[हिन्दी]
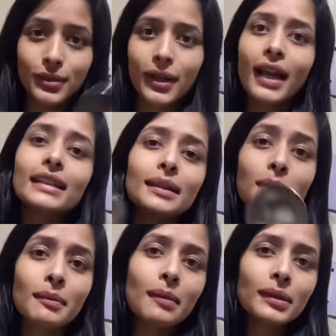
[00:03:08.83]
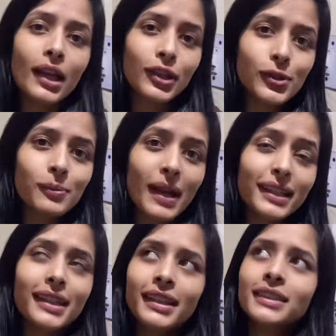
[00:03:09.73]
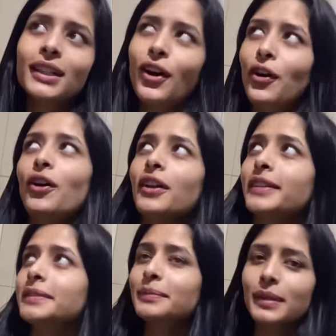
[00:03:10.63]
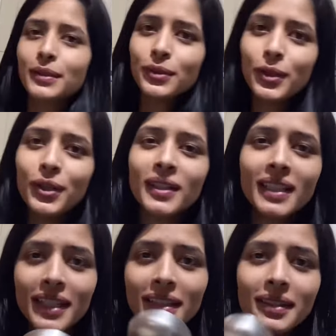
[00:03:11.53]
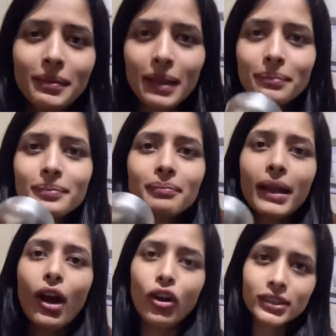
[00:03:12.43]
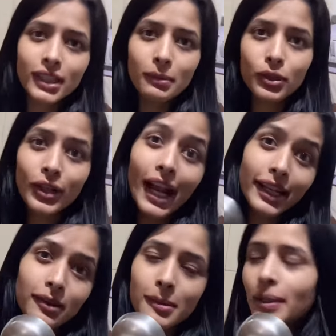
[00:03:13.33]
so गाइज अभी मैं बना रही हूँ मैगी और मेरे को मतलब मैंने हॉस्टल में तो कैटर में